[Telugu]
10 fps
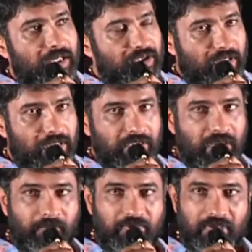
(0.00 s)

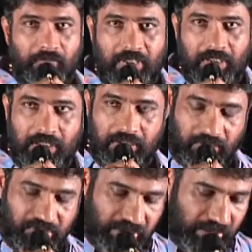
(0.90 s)
రాణించాలని తాపత్రపడినా
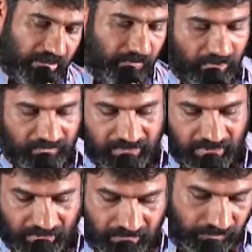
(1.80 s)
అది అదృష్టం కింద
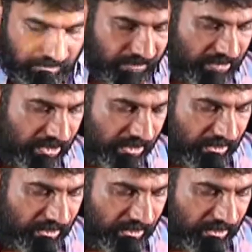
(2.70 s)
భావిస్తాను నేను ఇప్పుడు